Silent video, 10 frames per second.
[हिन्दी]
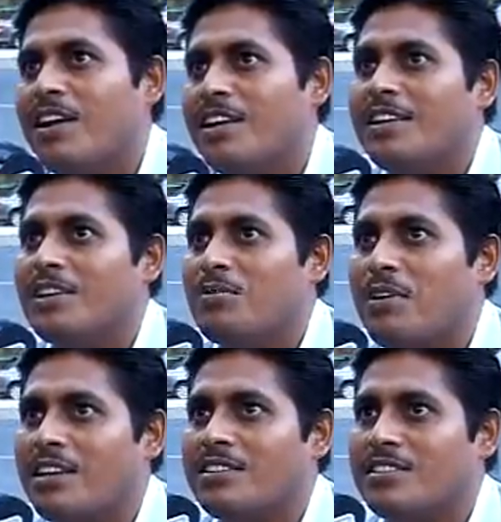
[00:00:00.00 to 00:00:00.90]
एंड लेट लीव
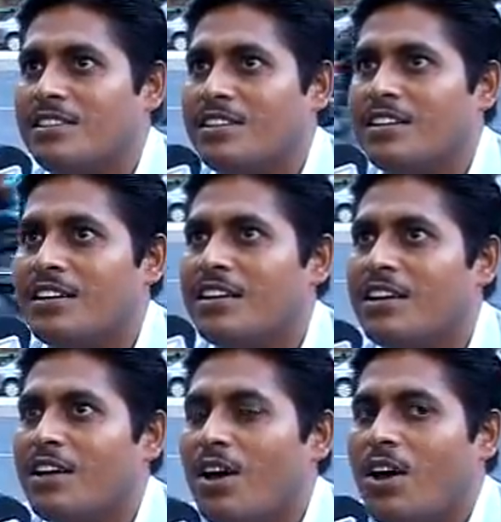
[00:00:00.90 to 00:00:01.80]
वाली स्थिति
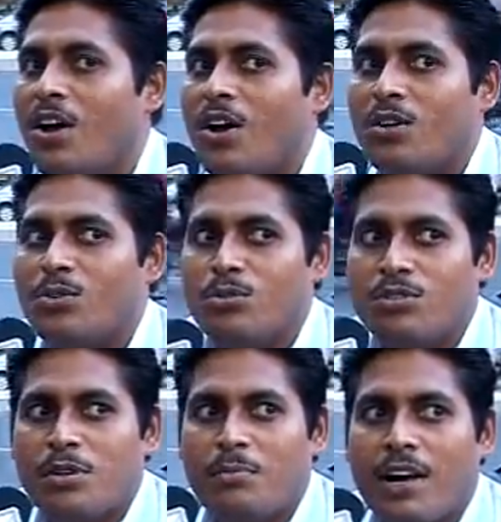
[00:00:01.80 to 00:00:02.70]
है
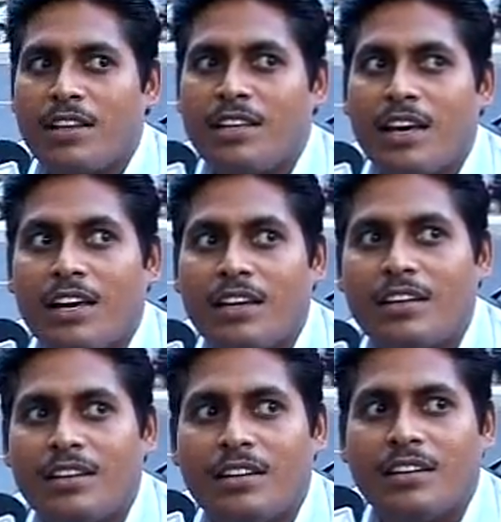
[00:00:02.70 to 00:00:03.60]
दूसरी बात यह है
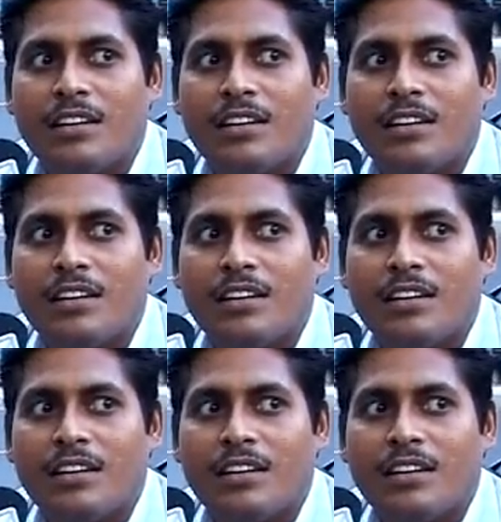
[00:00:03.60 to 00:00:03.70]
कि